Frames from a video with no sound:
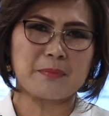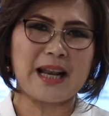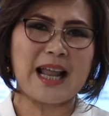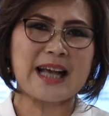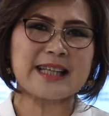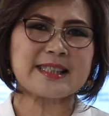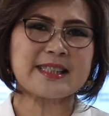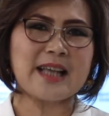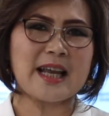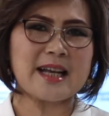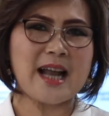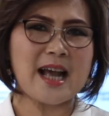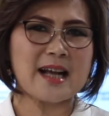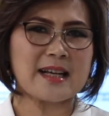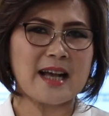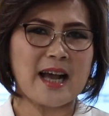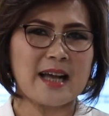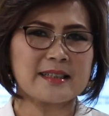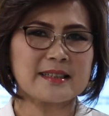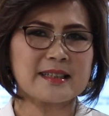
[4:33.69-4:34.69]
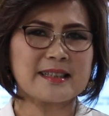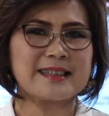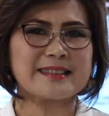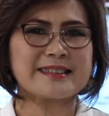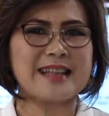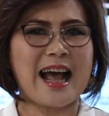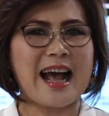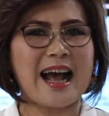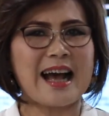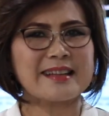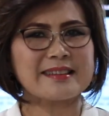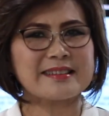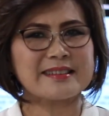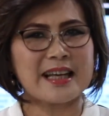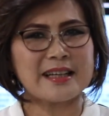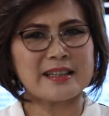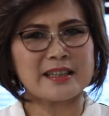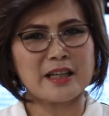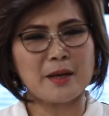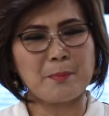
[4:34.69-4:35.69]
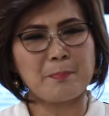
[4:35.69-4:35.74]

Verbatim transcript: melaksanakan ketaatan